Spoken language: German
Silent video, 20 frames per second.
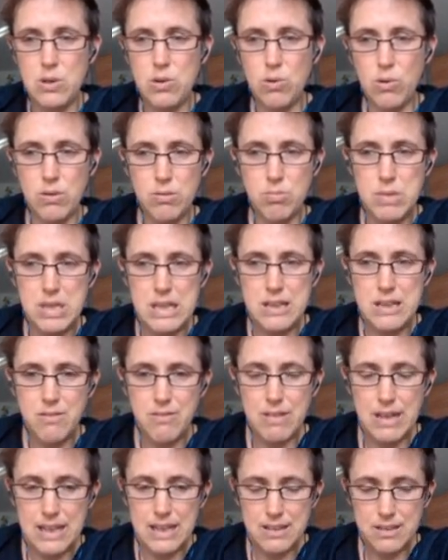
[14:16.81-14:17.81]
Und
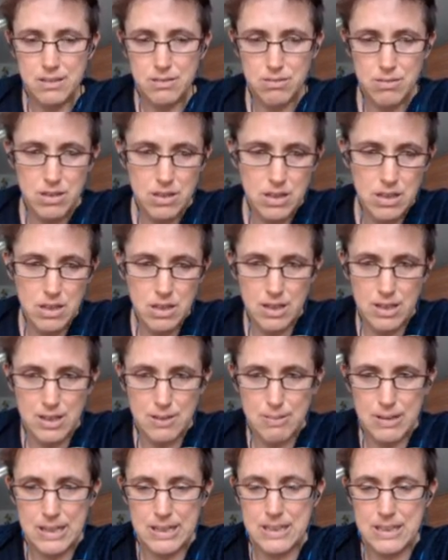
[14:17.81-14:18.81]
mittlerweile
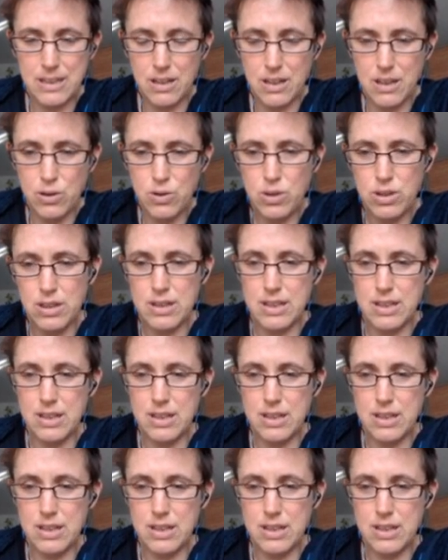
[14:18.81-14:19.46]
arbeite ich auch an